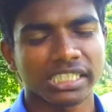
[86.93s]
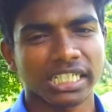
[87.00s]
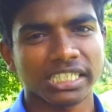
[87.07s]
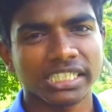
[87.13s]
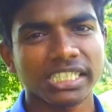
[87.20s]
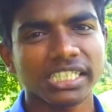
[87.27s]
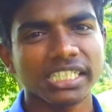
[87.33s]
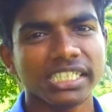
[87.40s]

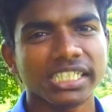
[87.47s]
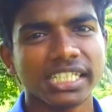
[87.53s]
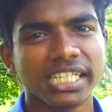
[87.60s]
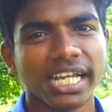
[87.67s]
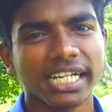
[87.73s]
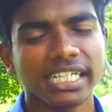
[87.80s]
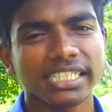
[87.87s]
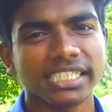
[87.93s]
জার্সিতে যেটা
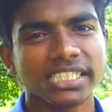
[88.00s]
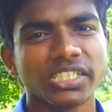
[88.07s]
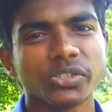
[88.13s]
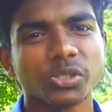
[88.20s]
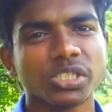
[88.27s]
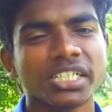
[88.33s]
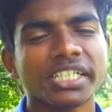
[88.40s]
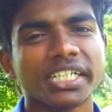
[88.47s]
থাকে যে
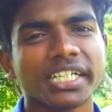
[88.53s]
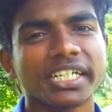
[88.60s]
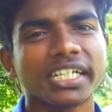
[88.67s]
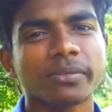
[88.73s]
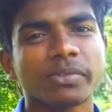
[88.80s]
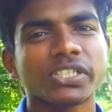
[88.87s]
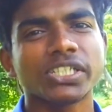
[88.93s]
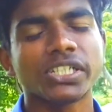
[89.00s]
নিউজিল্যান্ড ক্রিকেট
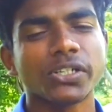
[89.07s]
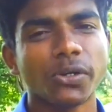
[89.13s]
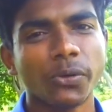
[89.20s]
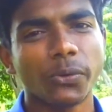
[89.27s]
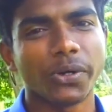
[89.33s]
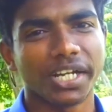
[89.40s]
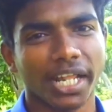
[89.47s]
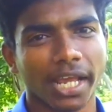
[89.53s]
টিমের চিহ্ন
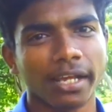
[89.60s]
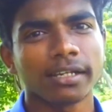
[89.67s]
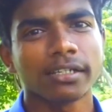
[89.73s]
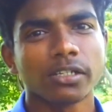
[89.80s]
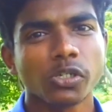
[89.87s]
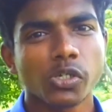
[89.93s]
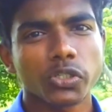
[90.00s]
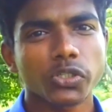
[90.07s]
ওইটা
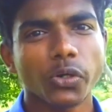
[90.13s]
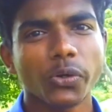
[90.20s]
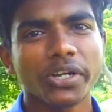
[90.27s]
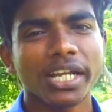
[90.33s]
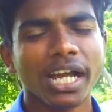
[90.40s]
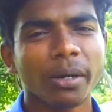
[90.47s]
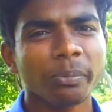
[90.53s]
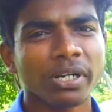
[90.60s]
সো
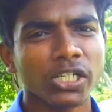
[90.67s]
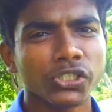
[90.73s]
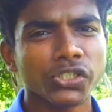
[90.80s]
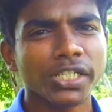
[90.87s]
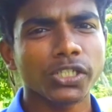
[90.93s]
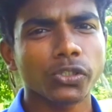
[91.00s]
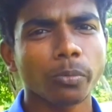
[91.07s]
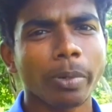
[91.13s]
ওইটা আপনারা
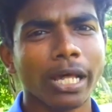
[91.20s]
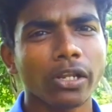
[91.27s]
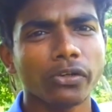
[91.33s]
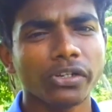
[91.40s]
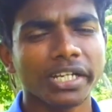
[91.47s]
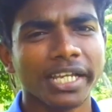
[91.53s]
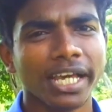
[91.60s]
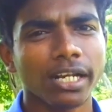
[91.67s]
যদি একটু ভালো
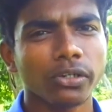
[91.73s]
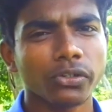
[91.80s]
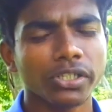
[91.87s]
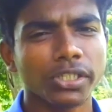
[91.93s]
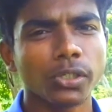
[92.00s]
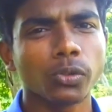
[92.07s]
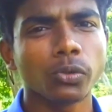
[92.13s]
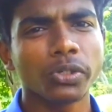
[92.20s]
করে খেয়াল করে
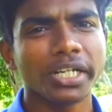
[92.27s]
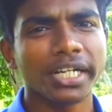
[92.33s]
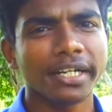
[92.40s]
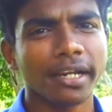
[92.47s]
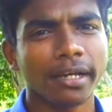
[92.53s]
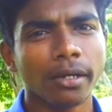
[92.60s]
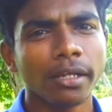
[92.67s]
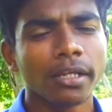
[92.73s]
দেখুন
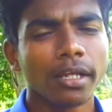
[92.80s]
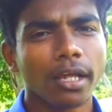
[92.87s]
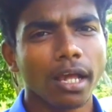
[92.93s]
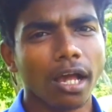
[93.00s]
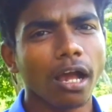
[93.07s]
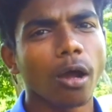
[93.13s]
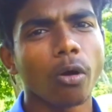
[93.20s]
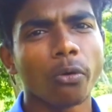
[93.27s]
এটা
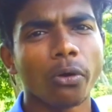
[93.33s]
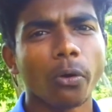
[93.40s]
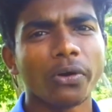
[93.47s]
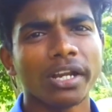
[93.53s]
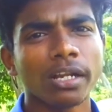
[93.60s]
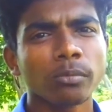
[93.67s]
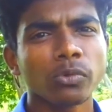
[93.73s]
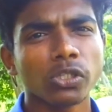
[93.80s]

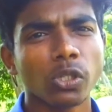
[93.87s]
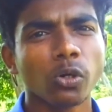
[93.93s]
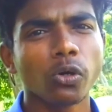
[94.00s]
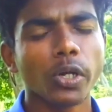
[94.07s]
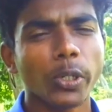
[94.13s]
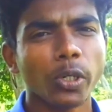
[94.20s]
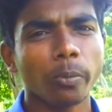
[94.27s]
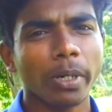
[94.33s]
ওইটার মতো
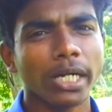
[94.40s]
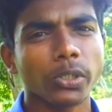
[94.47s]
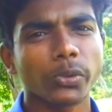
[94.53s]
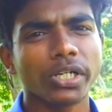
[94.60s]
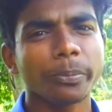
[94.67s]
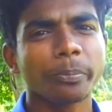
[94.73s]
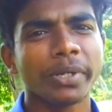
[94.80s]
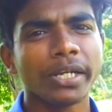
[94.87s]
হলেও বাট
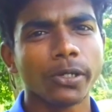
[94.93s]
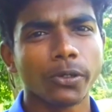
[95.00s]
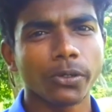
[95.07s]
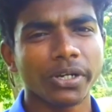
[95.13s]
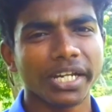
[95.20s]
ওইটা ভিন্ন